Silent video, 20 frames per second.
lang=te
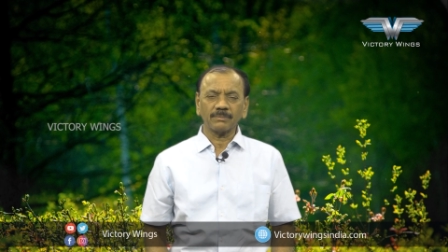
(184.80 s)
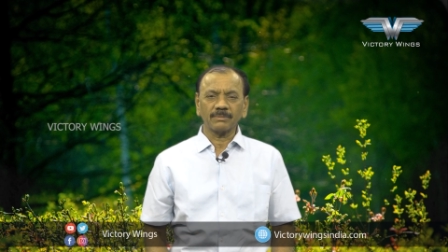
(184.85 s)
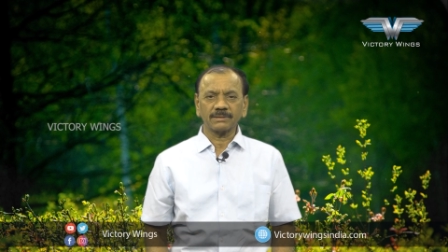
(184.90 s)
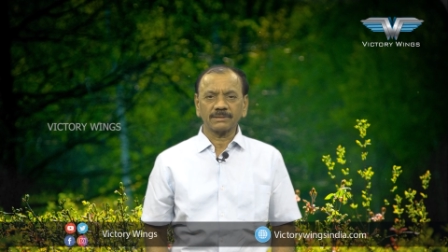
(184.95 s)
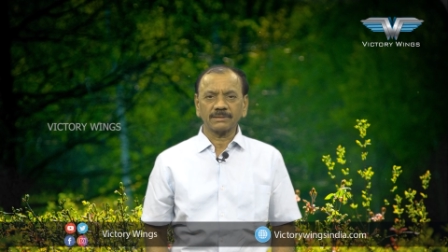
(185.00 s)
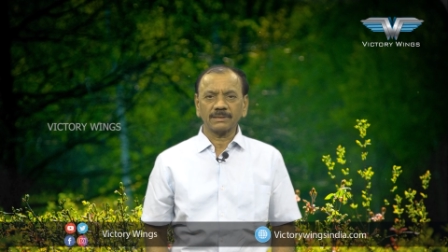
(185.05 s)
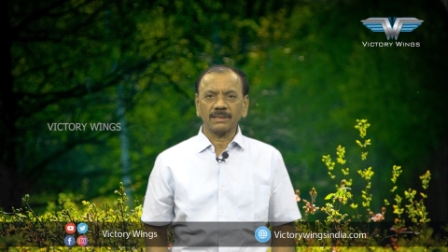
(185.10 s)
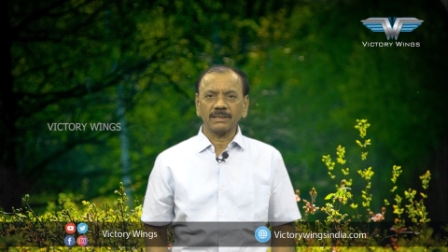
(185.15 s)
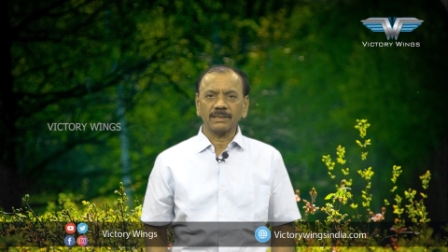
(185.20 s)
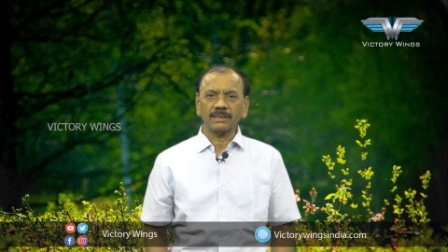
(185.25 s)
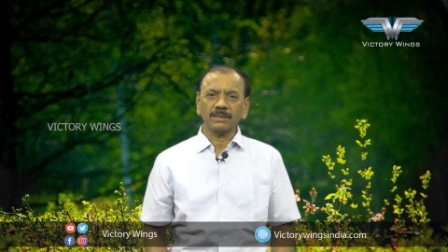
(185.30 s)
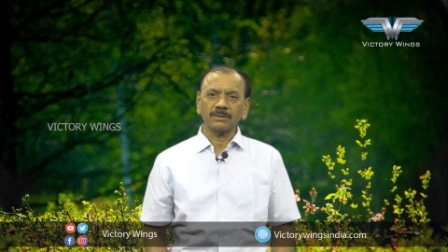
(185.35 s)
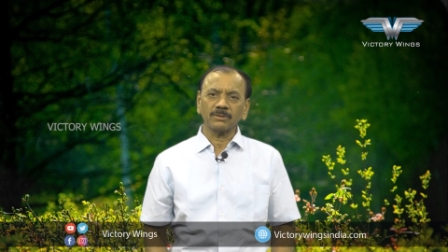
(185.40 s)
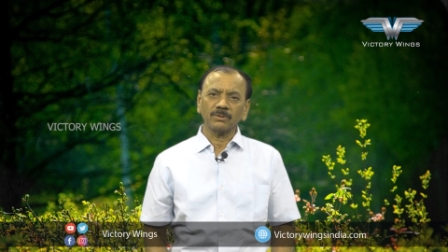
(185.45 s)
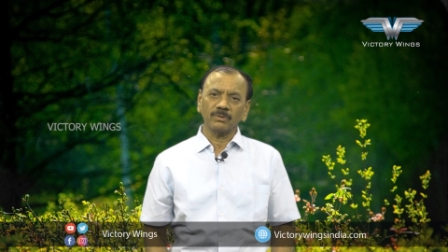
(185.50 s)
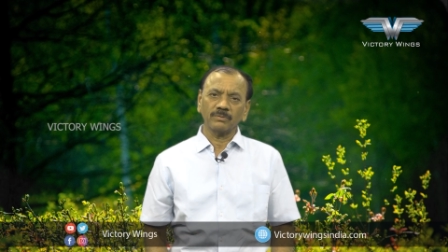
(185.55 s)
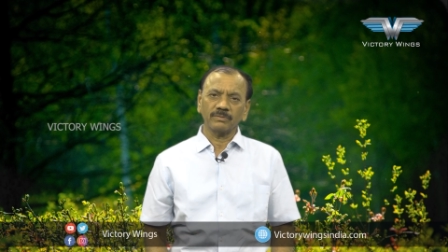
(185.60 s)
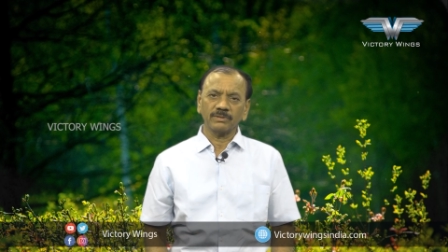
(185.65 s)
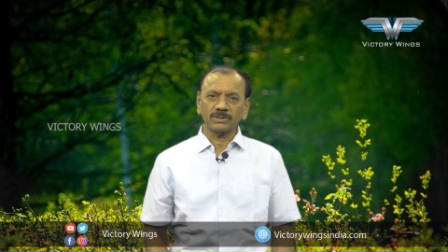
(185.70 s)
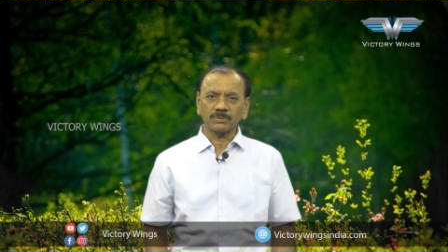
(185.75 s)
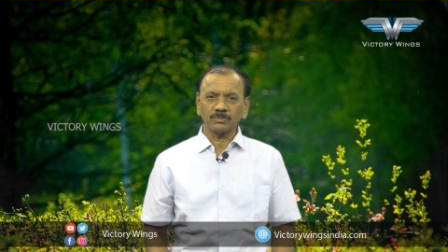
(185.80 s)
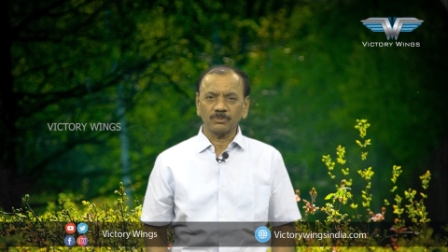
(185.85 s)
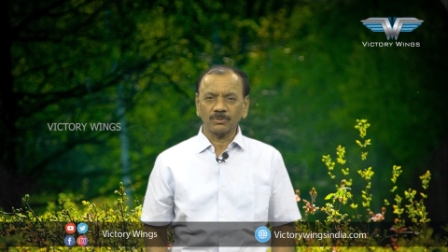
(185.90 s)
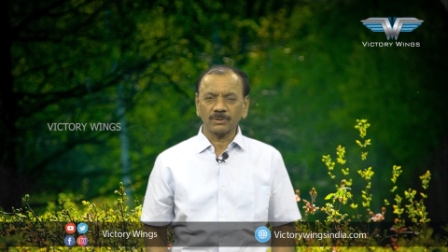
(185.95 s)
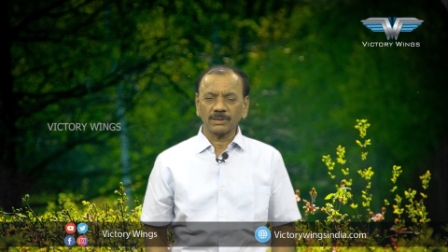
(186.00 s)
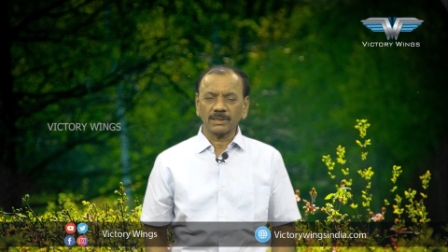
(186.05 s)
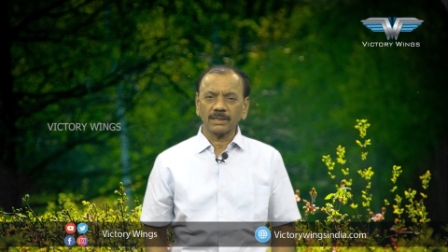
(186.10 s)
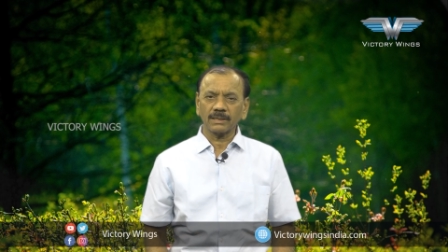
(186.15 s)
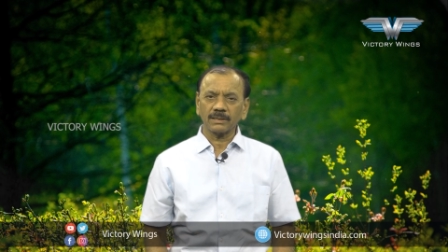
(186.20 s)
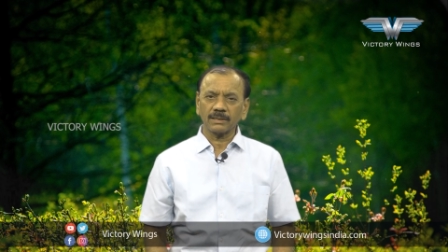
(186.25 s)
సమస్యల్ని అందులో వేసి
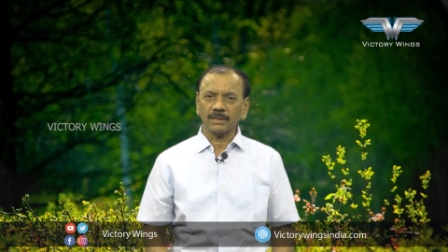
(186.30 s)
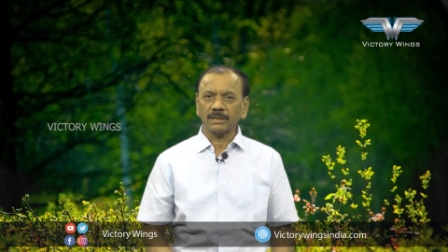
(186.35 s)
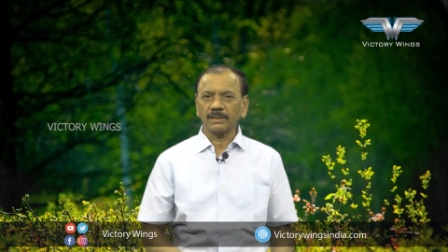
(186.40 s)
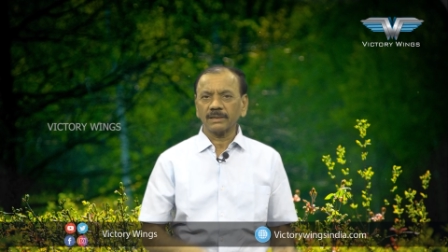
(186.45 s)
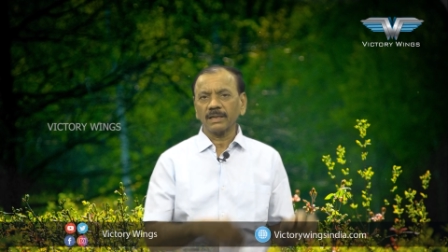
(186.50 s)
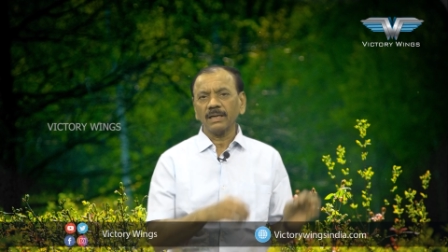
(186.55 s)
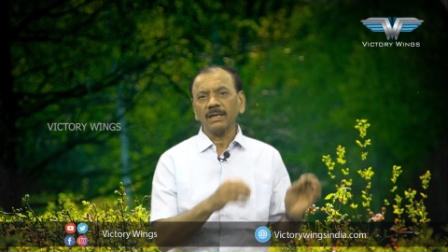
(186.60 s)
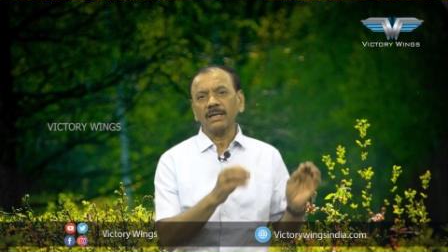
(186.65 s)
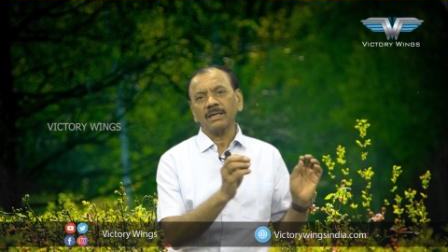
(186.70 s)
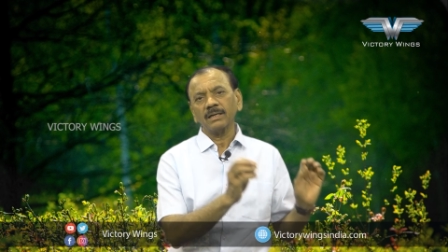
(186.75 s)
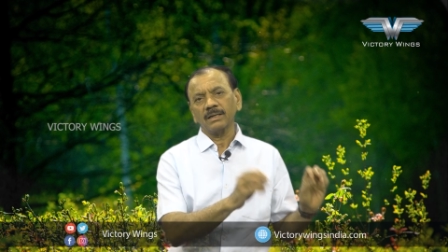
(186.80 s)
మూటకట్టాలట